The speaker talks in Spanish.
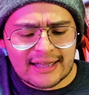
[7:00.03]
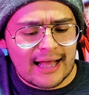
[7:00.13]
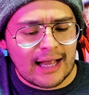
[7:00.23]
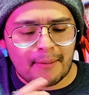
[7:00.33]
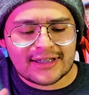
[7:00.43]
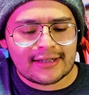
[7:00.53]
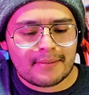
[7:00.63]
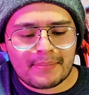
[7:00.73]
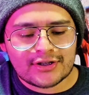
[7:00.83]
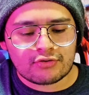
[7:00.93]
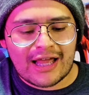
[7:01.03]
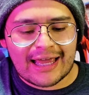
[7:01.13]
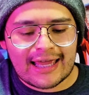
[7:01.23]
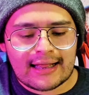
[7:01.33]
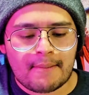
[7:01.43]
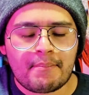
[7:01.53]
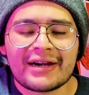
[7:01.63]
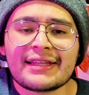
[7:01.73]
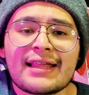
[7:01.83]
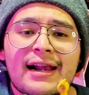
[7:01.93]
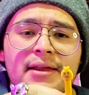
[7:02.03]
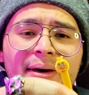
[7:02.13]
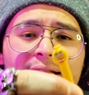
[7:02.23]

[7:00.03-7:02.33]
la cabeza del personaje en la parte de arriba